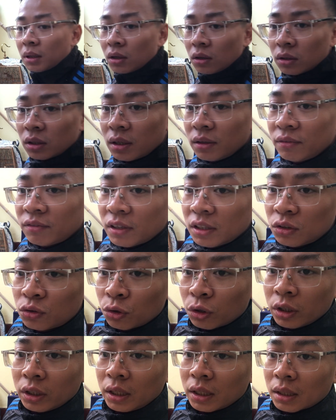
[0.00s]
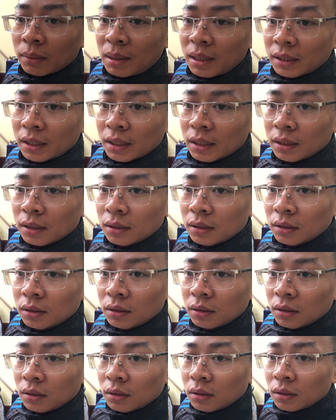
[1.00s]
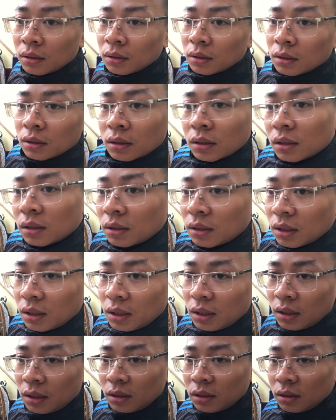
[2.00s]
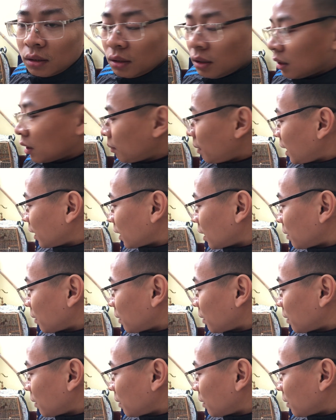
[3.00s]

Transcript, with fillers: có thấy phân chuối này các bác này. Thì như các bác đã